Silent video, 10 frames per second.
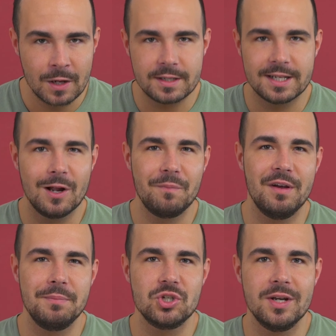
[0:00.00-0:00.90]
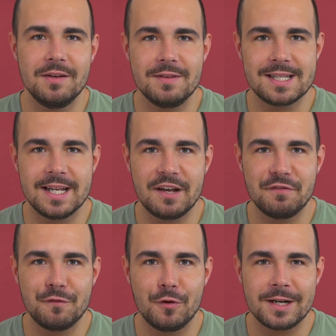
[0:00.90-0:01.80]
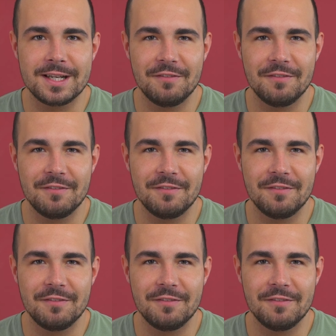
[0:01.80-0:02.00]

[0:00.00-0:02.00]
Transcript: Und ich glaube, wer mich schon etwas länger verfolgt,